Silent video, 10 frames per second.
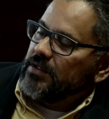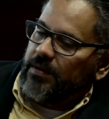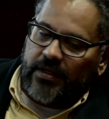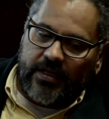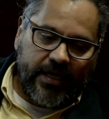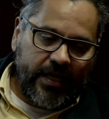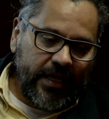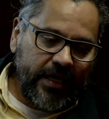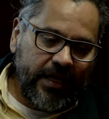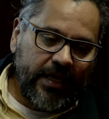De verdad
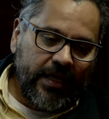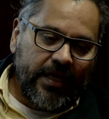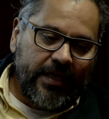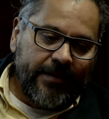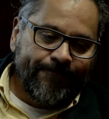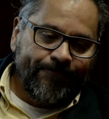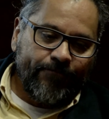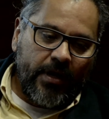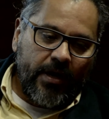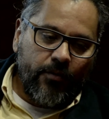que
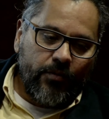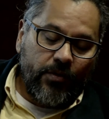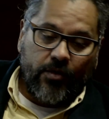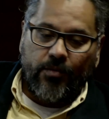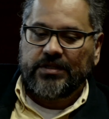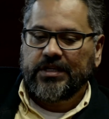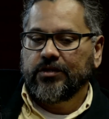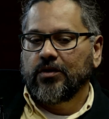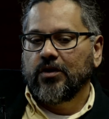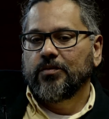a uno como
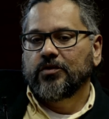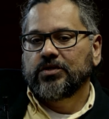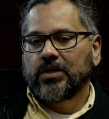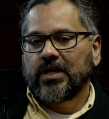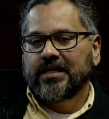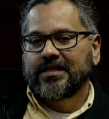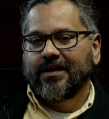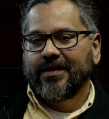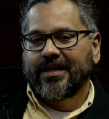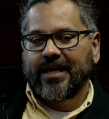escritor lo emociona
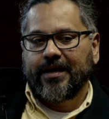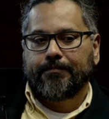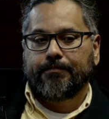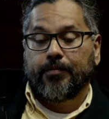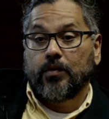saber que por